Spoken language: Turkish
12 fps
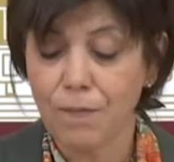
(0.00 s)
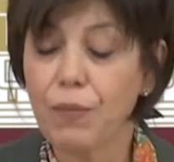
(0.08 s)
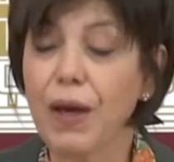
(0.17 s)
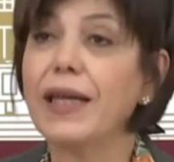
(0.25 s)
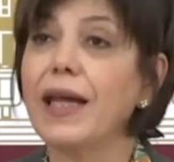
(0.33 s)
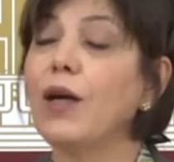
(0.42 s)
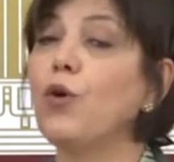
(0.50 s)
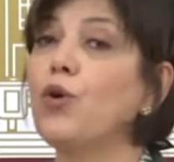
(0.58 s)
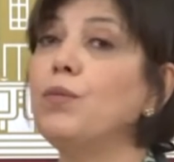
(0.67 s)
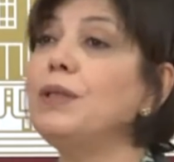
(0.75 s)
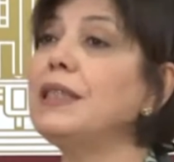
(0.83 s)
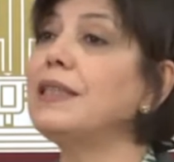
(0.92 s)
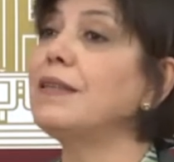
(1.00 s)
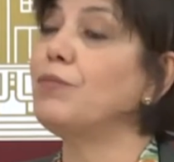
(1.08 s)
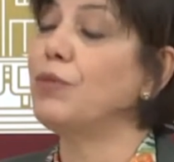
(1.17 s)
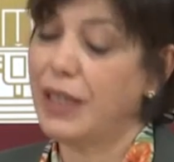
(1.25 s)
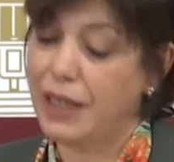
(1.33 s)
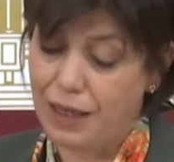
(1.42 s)
ben
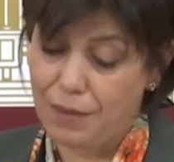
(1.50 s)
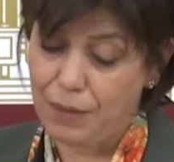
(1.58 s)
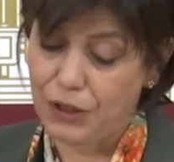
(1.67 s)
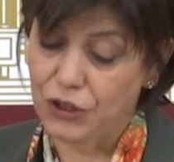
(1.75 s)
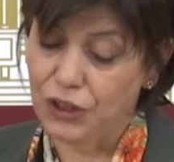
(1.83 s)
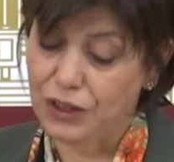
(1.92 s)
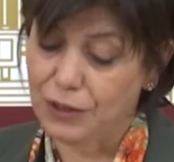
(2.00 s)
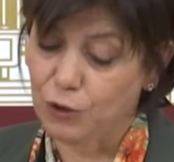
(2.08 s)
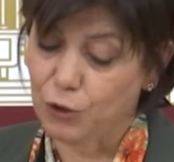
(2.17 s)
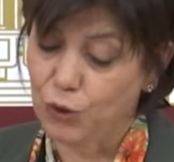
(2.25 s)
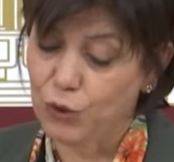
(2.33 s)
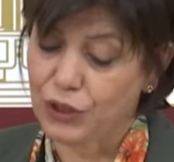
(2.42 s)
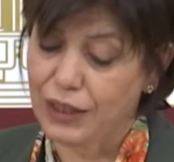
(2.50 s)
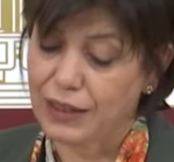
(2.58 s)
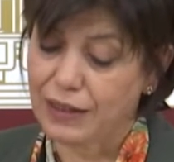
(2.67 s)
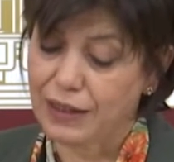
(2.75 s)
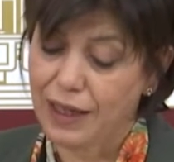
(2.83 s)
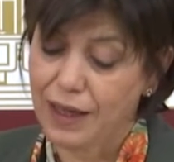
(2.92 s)
ekonomistim diyerek başladığı
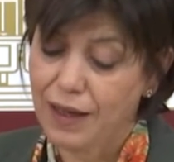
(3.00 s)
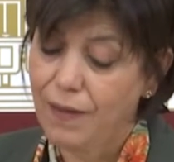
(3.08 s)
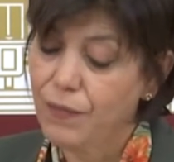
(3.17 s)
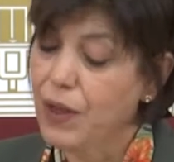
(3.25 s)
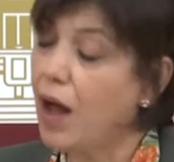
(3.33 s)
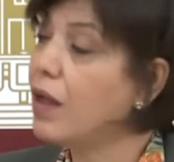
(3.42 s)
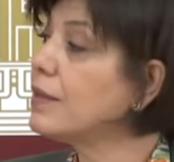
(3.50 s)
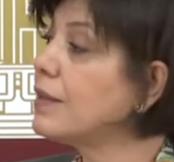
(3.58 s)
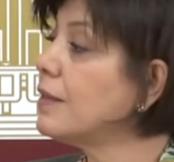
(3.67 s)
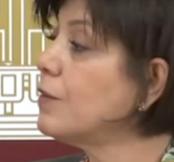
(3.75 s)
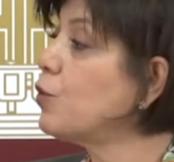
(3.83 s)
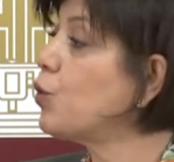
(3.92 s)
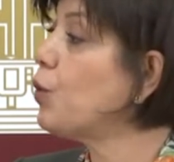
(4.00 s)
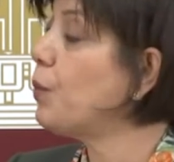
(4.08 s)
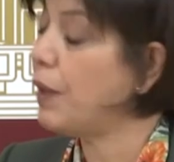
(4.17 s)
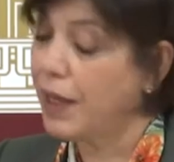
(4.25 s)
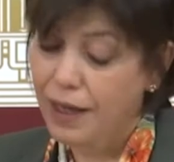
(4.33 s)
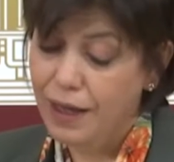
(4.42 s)
sözlerinde altın
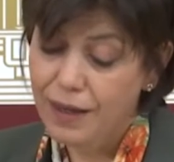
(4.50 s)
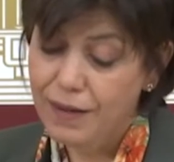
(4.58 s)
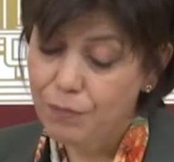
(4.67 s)
küpe